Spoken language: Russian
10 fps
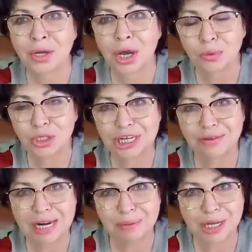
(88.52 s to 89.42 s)
Короче
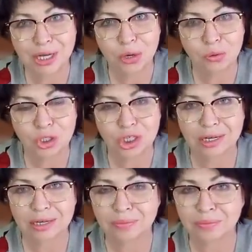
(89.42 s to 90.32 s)
говоря, мои
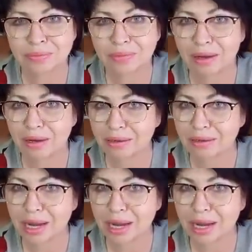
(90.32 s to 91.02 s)
хорошие, а,